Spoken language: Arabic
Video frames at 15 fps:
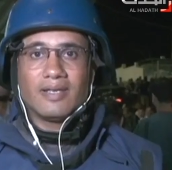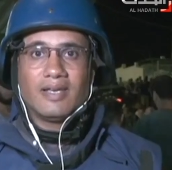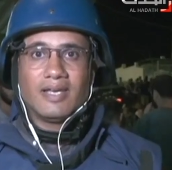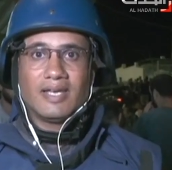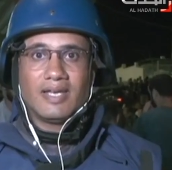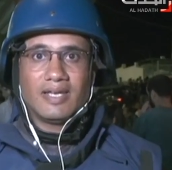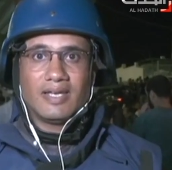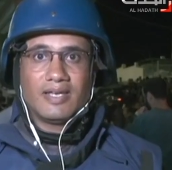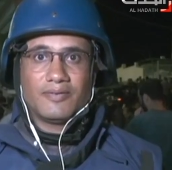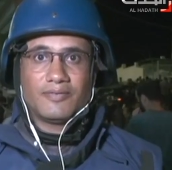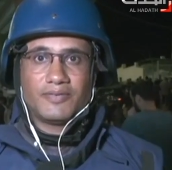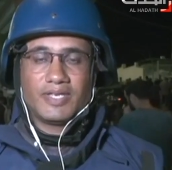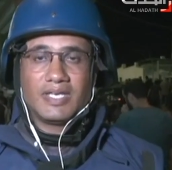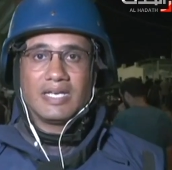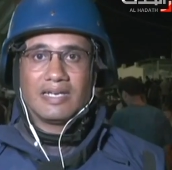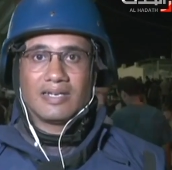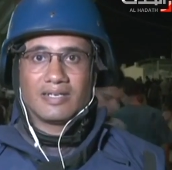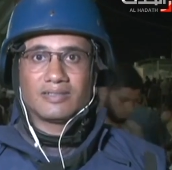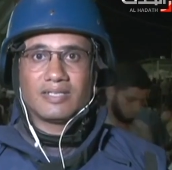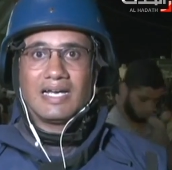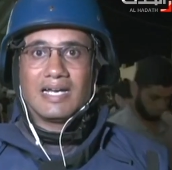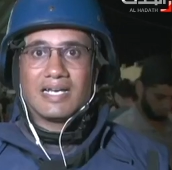آه، في
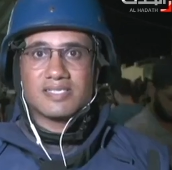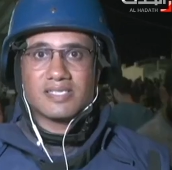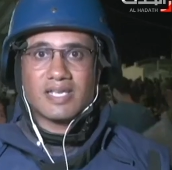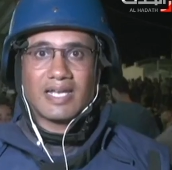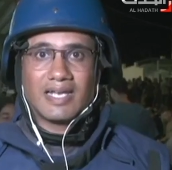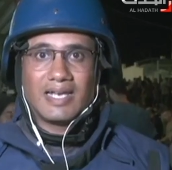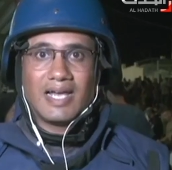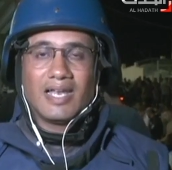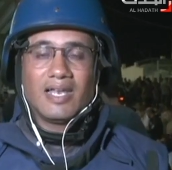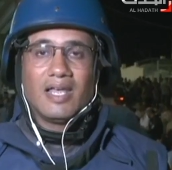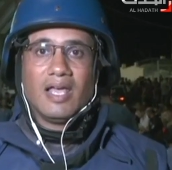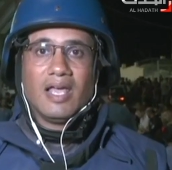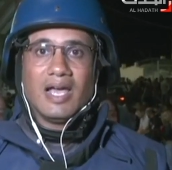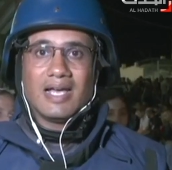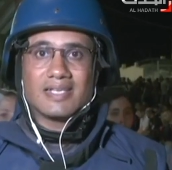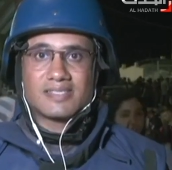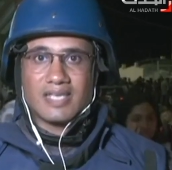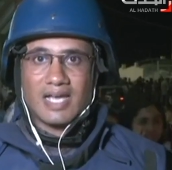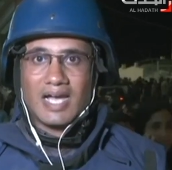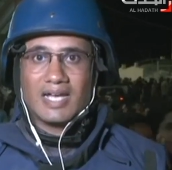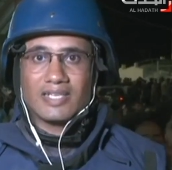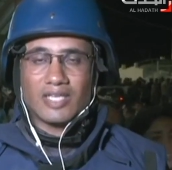قطاع غزة خلال
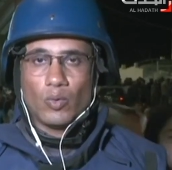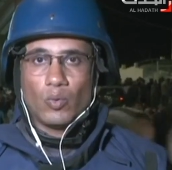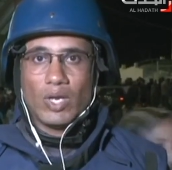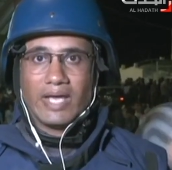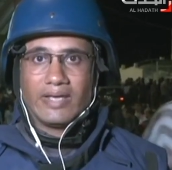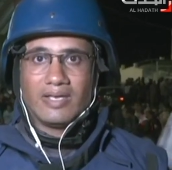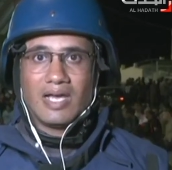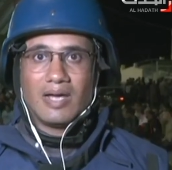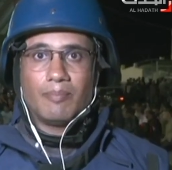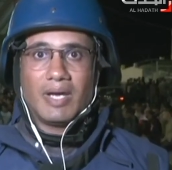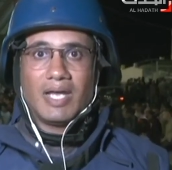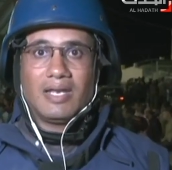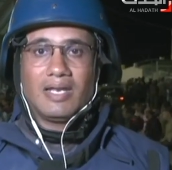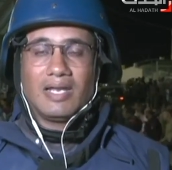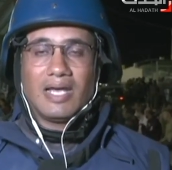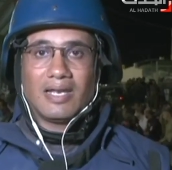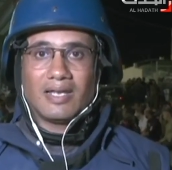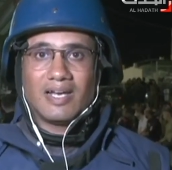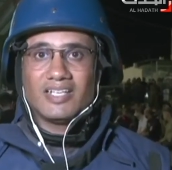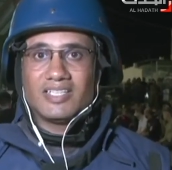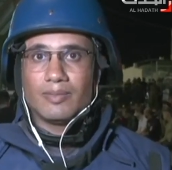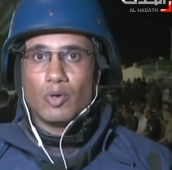الساعات أو الأيام
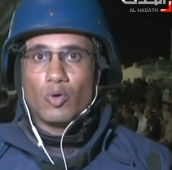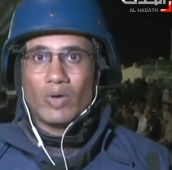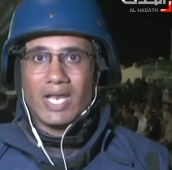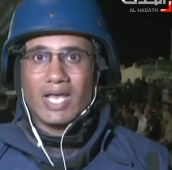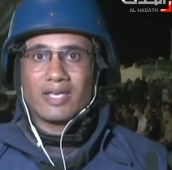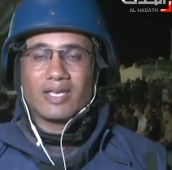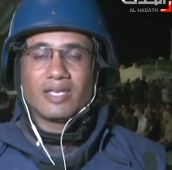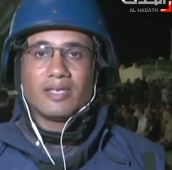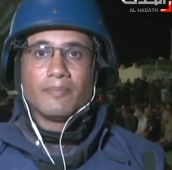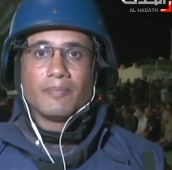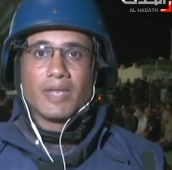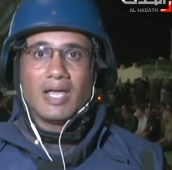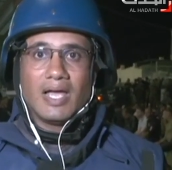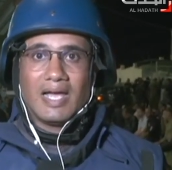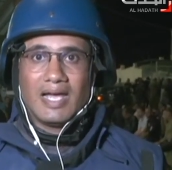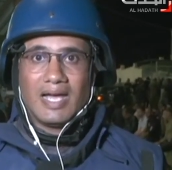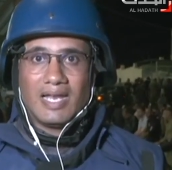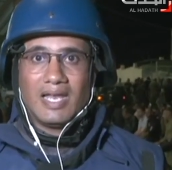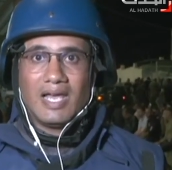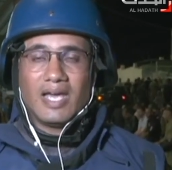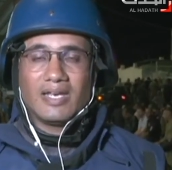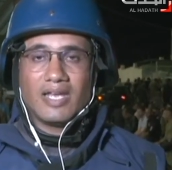القادمة ولكن
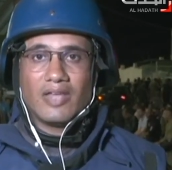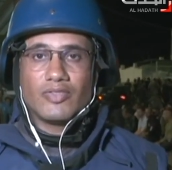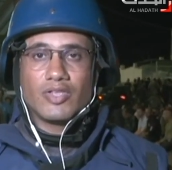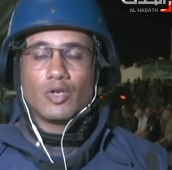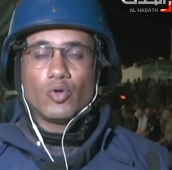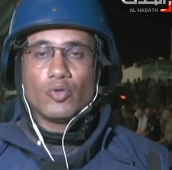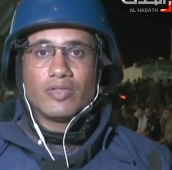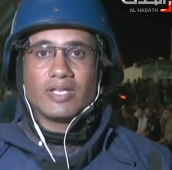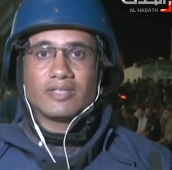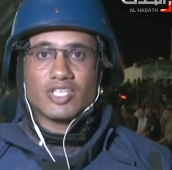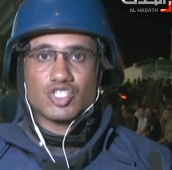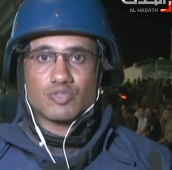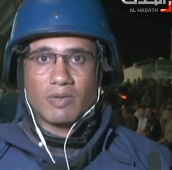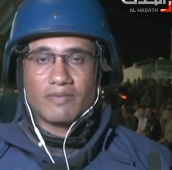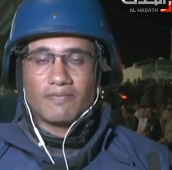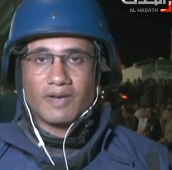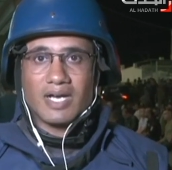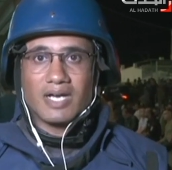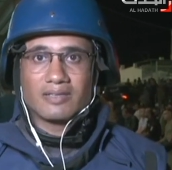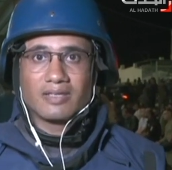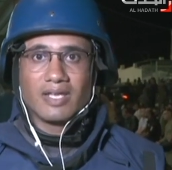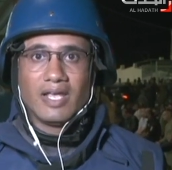الآن هذه الهدنة تشمل
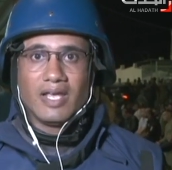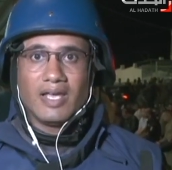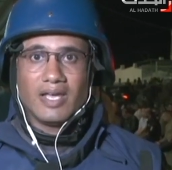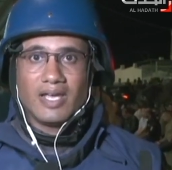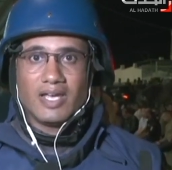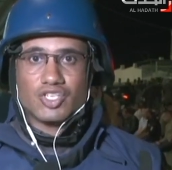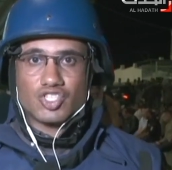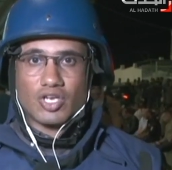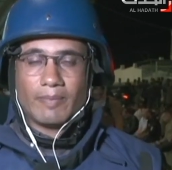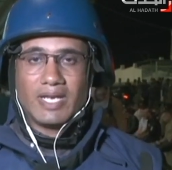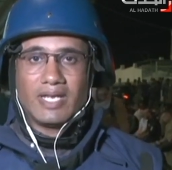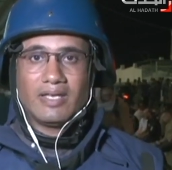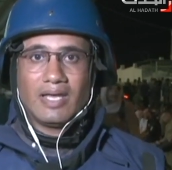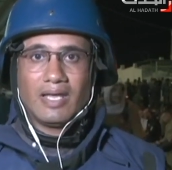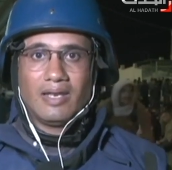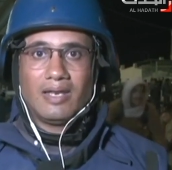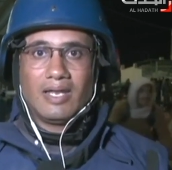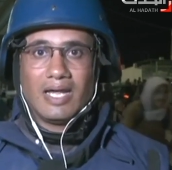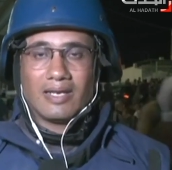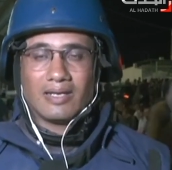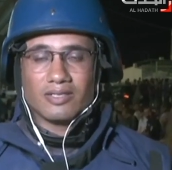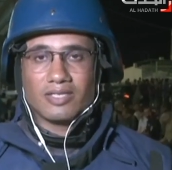فقط شمالي
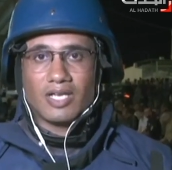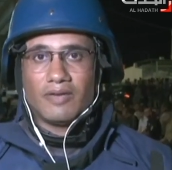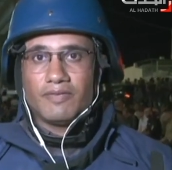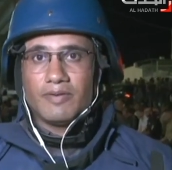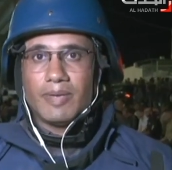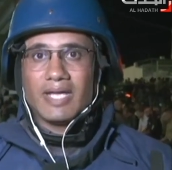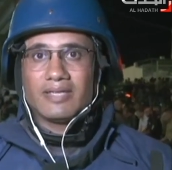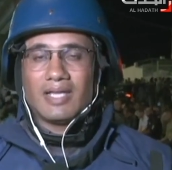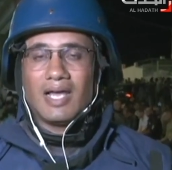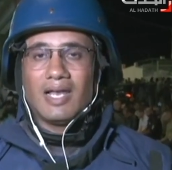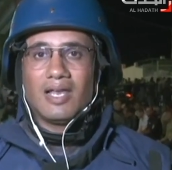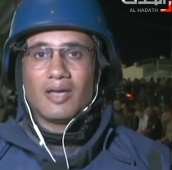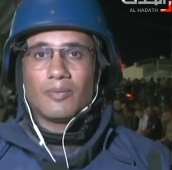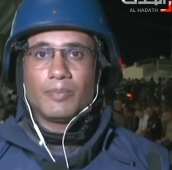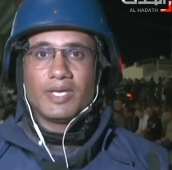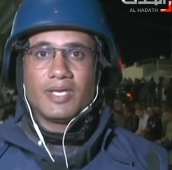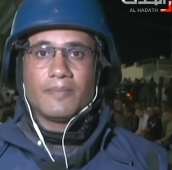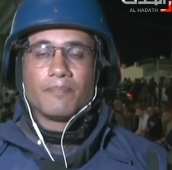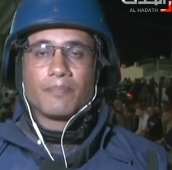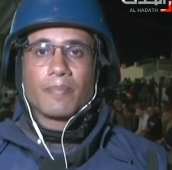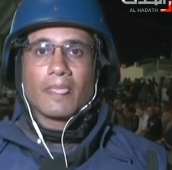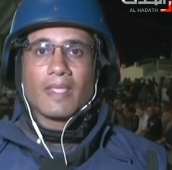القطاع فيما يتعلق ب
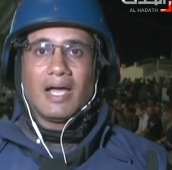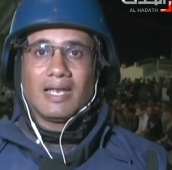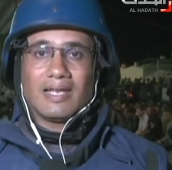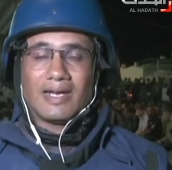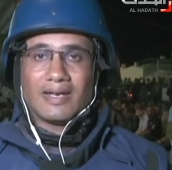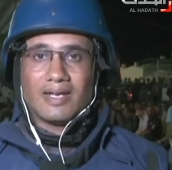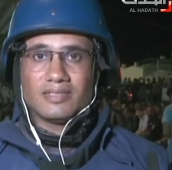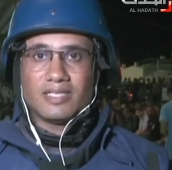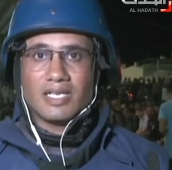الغارات